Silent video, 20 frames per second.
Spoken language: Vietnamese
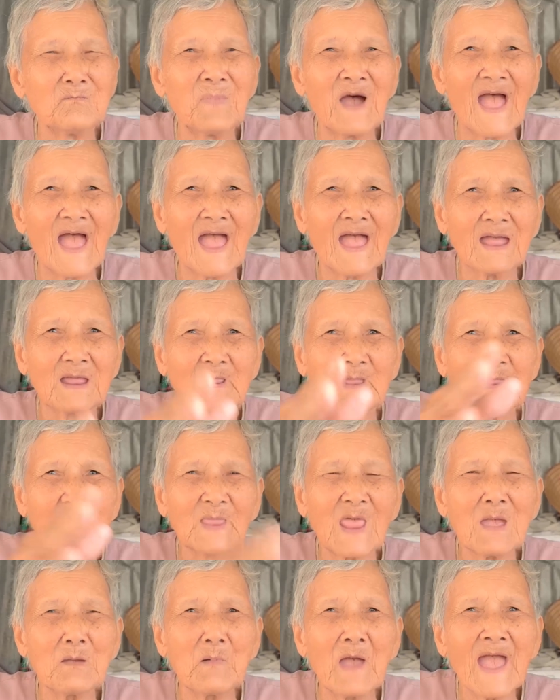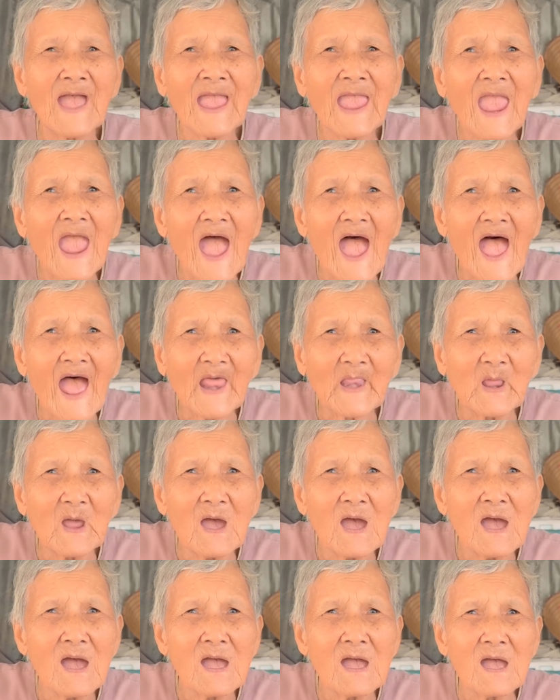mà người ta bán gà đó
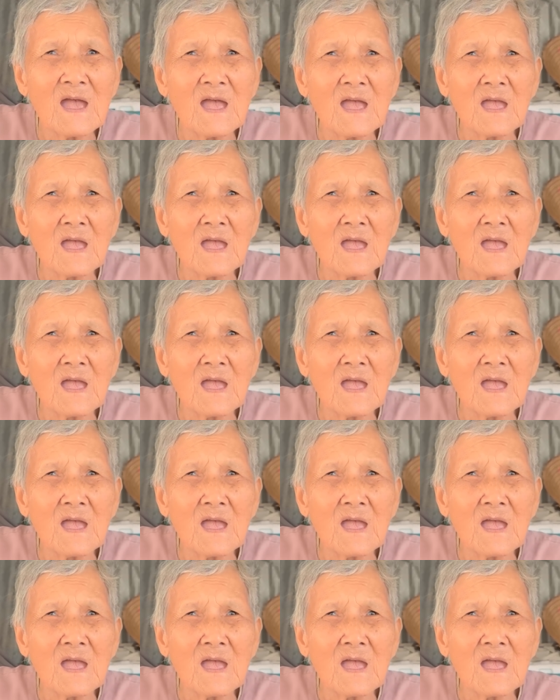ừ.